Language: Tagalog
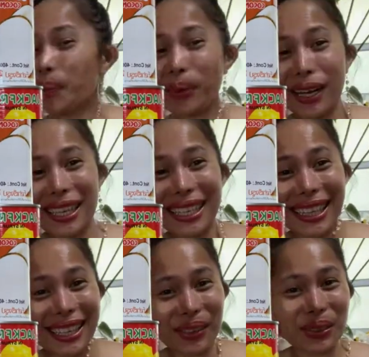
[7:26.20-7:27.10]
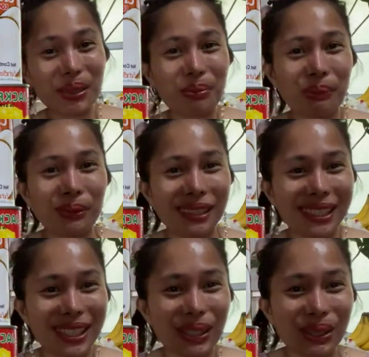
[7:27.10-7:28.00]
Pagalitan ako ni Papa
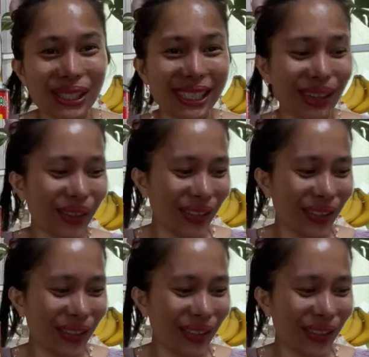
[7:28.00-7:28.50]
Licious nito.